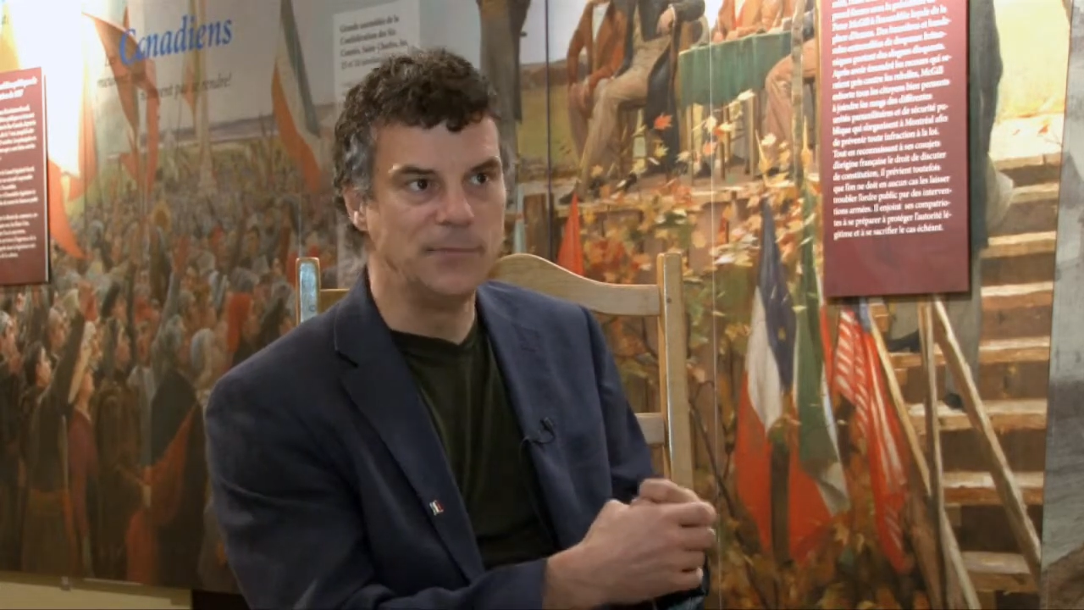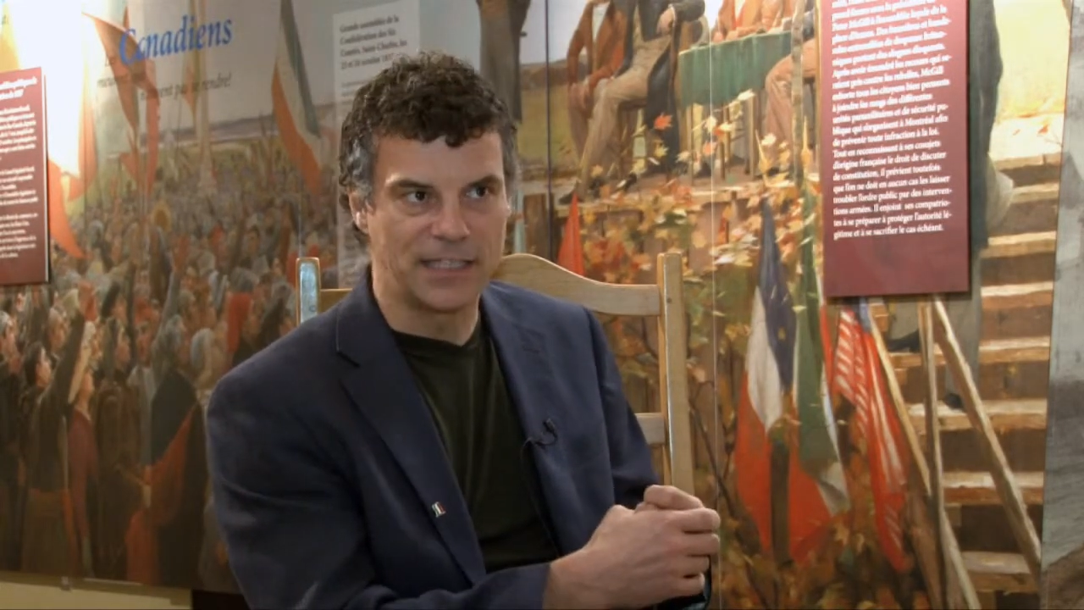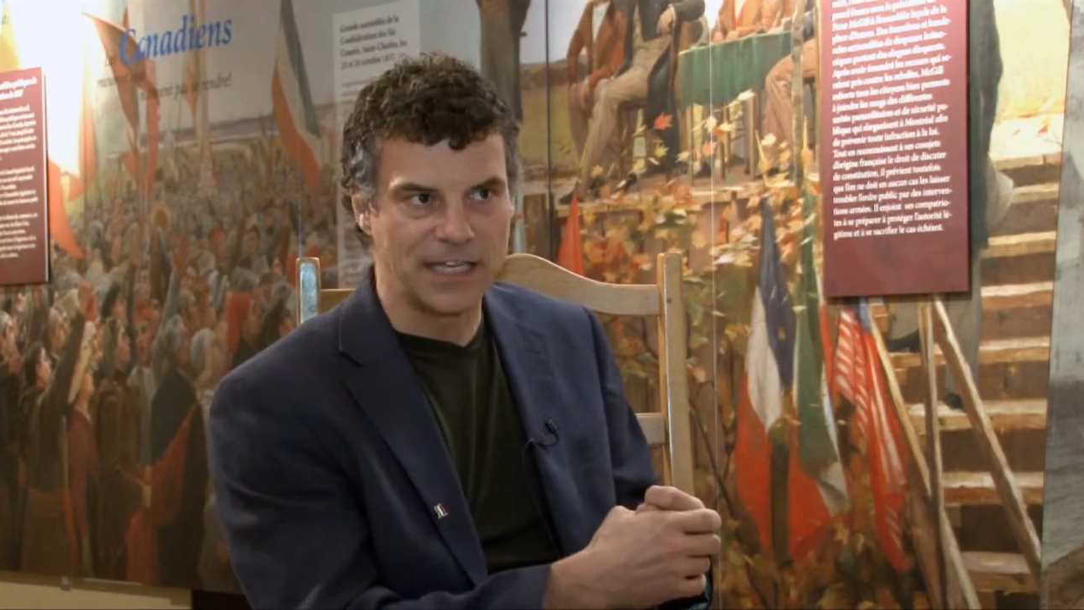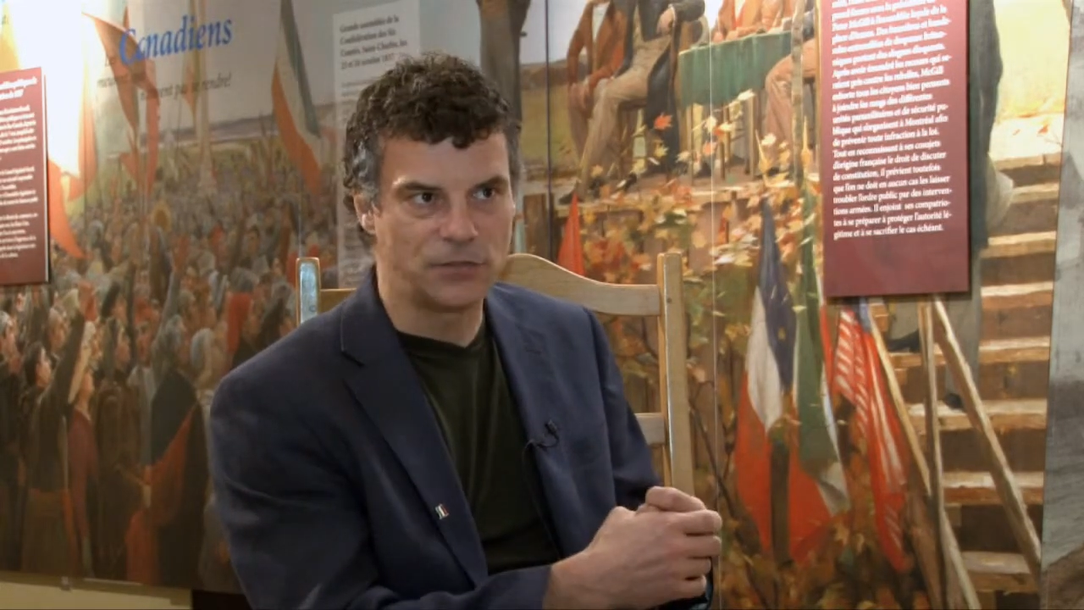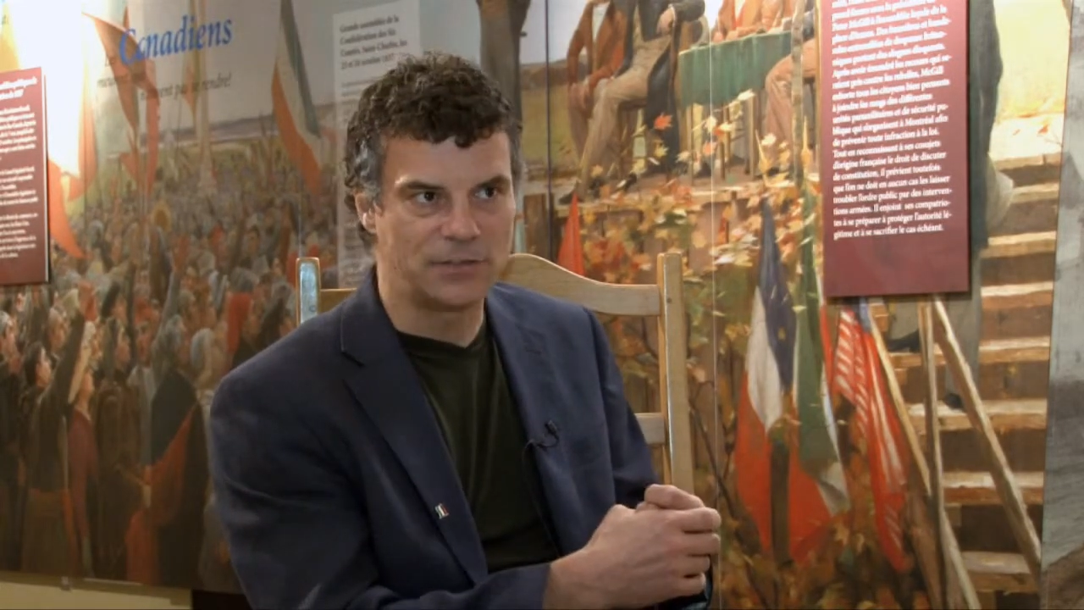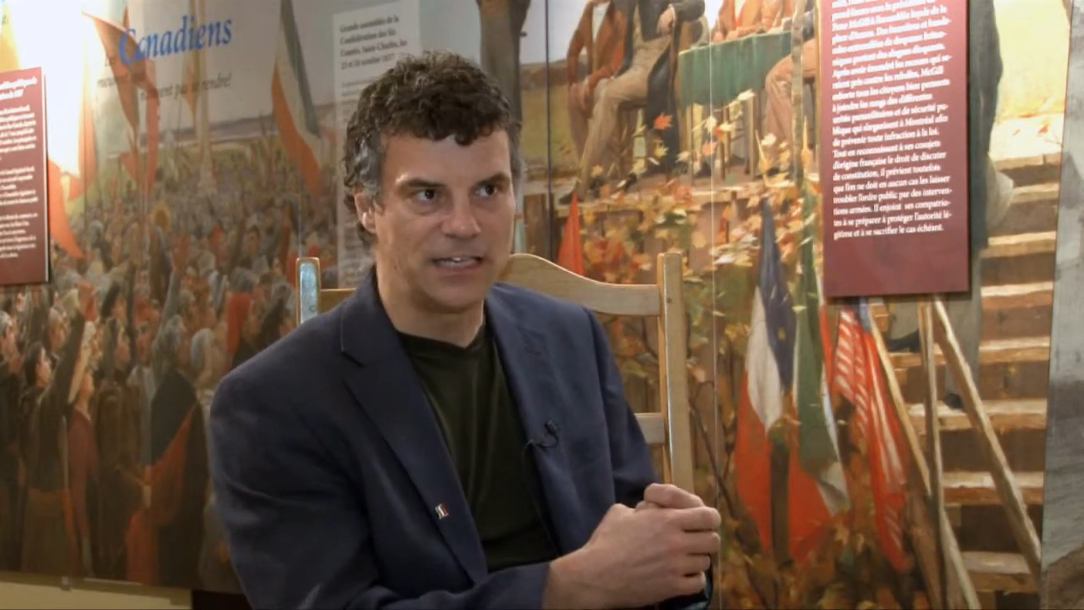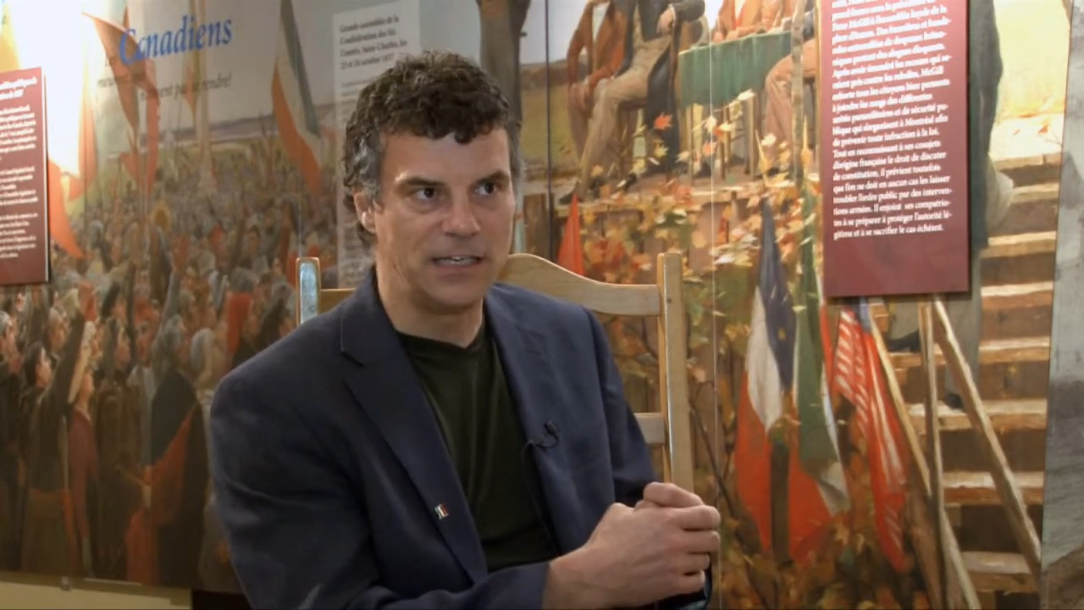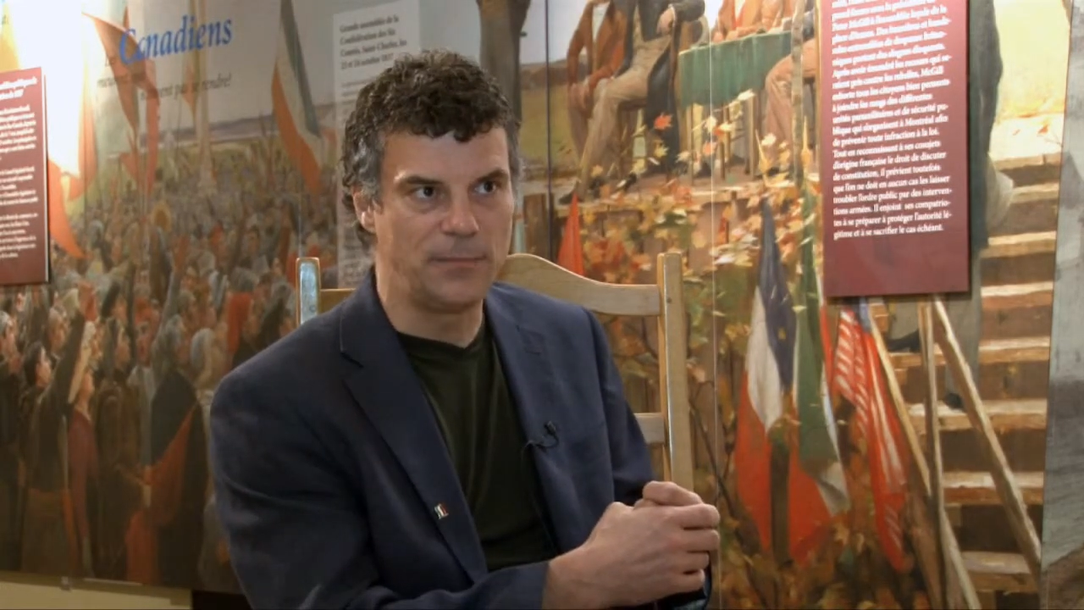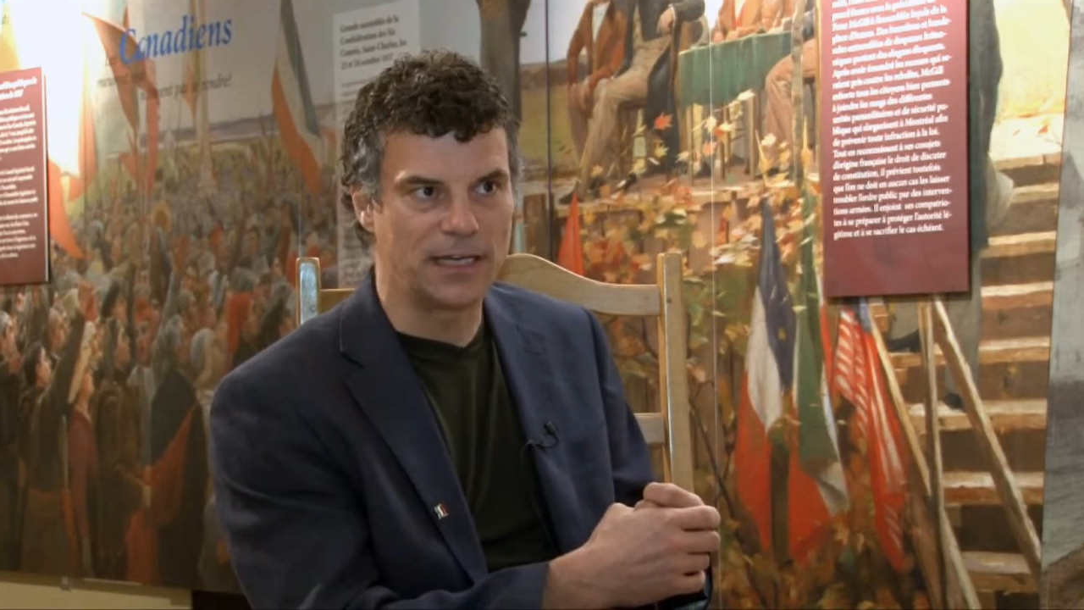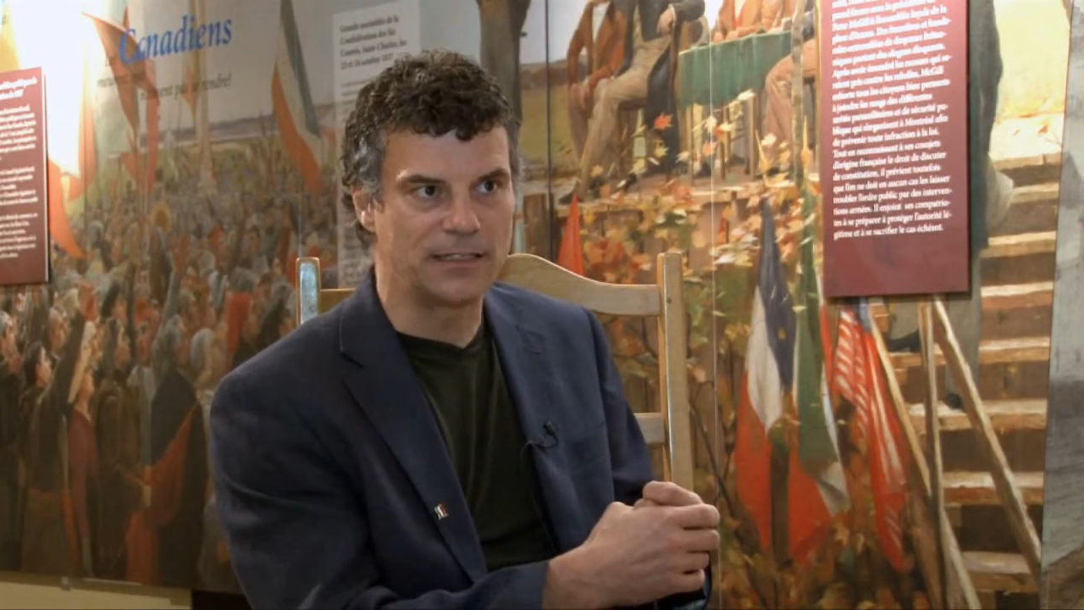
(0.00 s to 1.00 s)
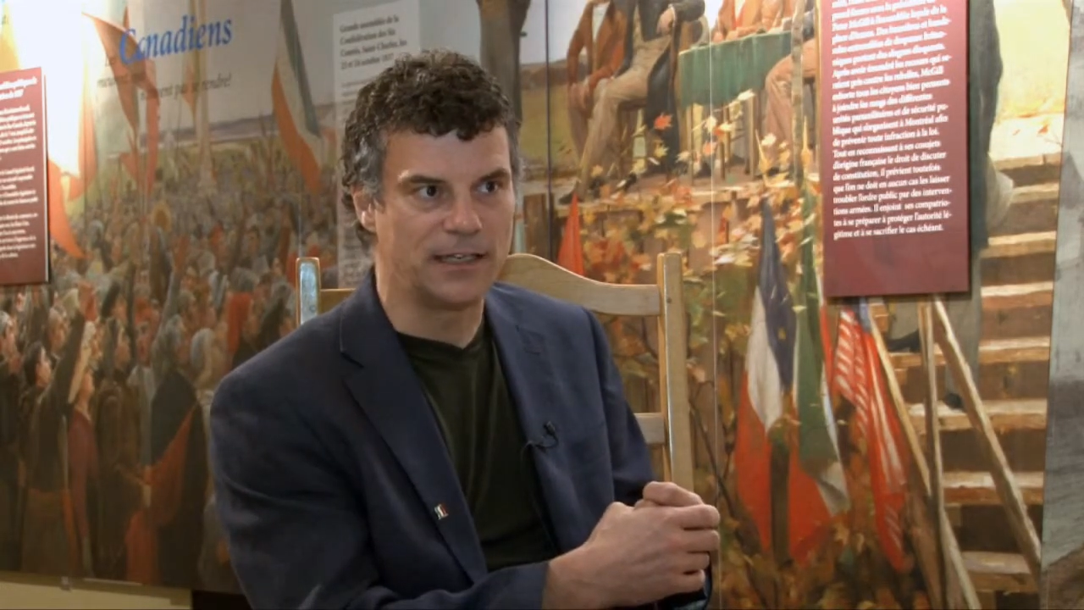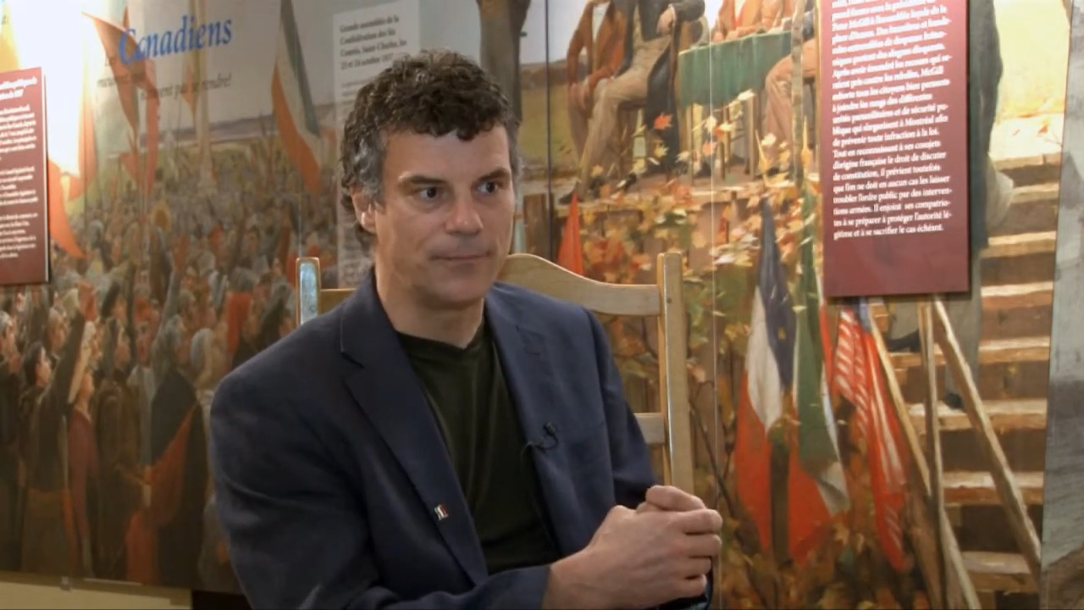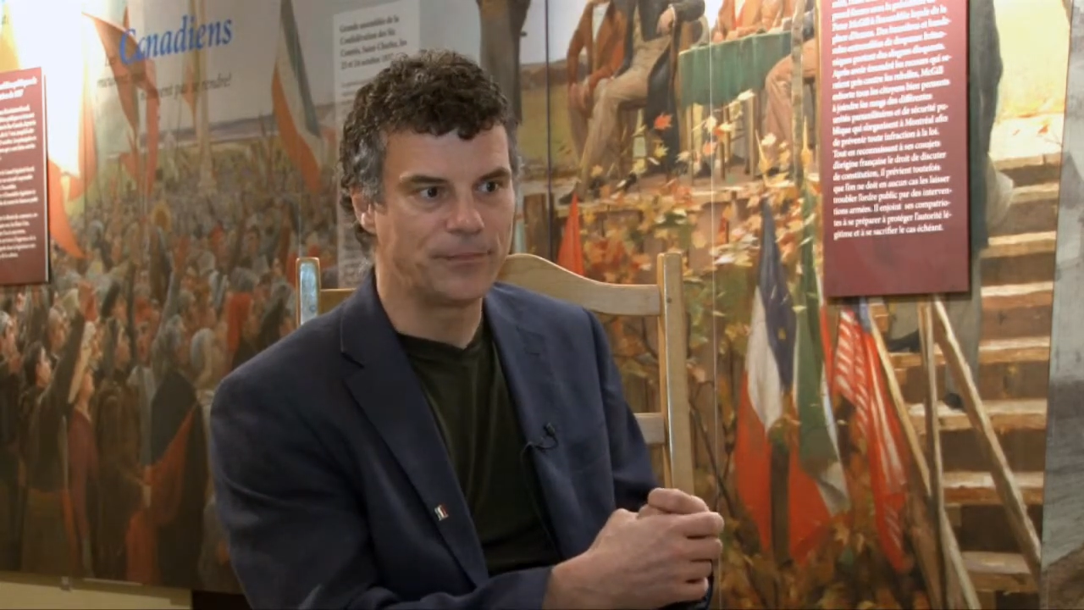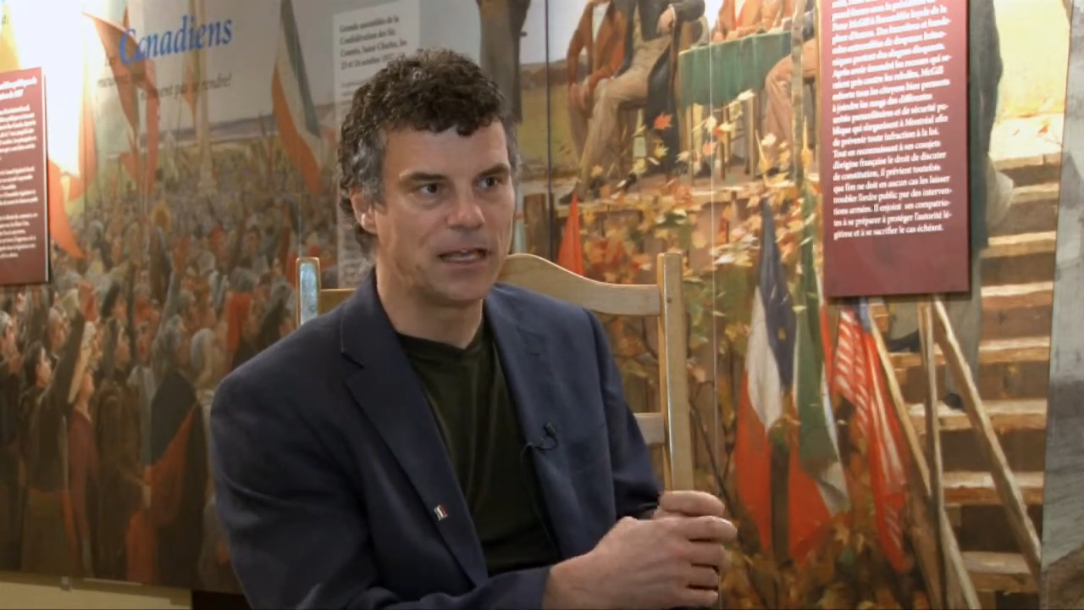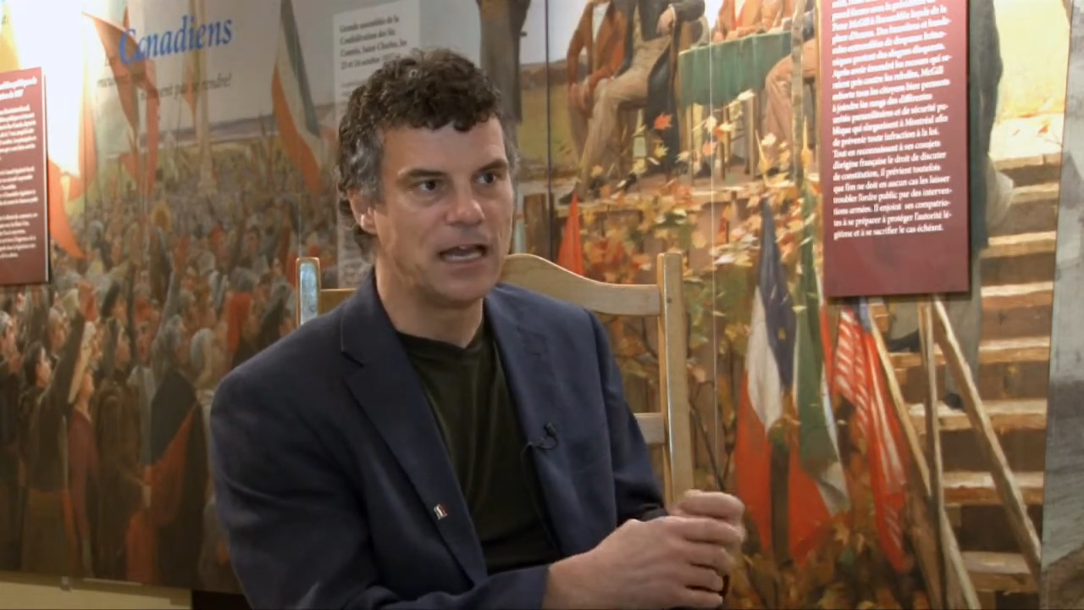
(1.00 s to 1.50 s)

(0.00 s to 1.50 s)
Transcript: limitation des libertés.